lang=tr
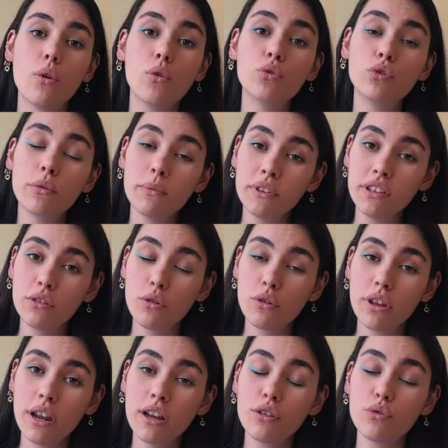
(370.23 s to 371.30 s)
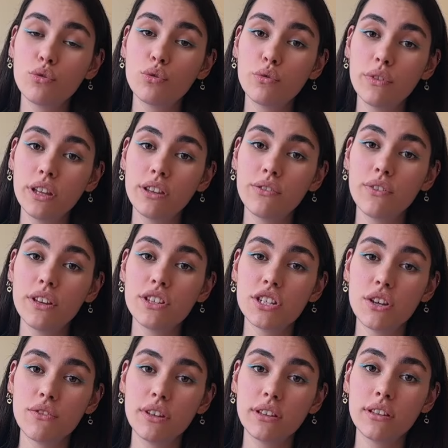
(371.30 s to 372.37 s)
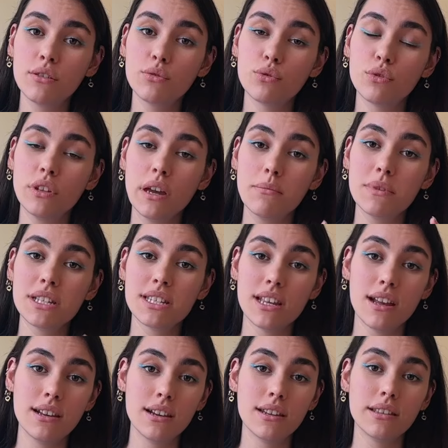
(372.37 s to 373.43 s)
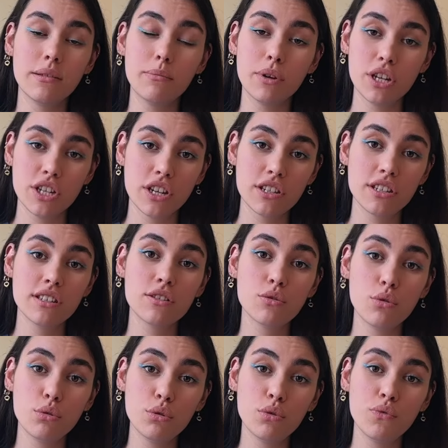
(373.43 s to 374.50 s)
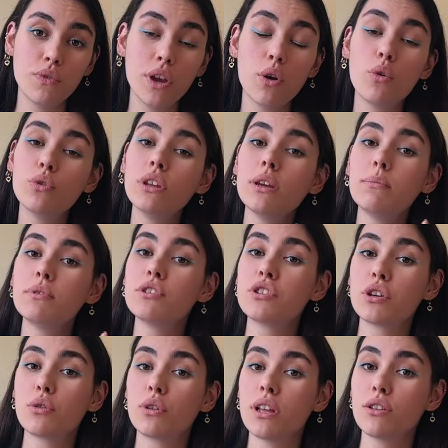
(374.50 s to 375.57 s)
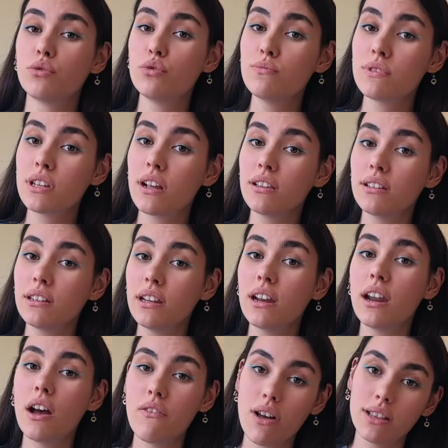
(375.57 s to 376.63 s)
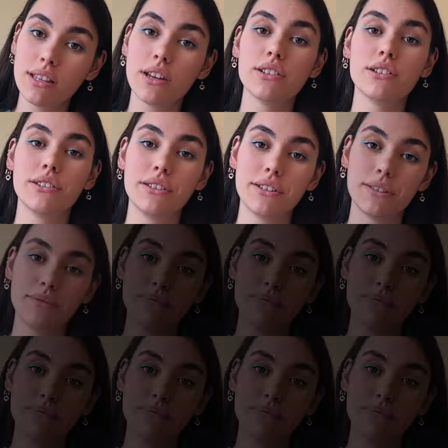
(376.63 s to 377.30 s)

Otomatik olarak kuvvet ve çeviklik kurtarma zarlarında başarısız olur ve ona yapılacak olan tüm saldırılar avantajlıdır.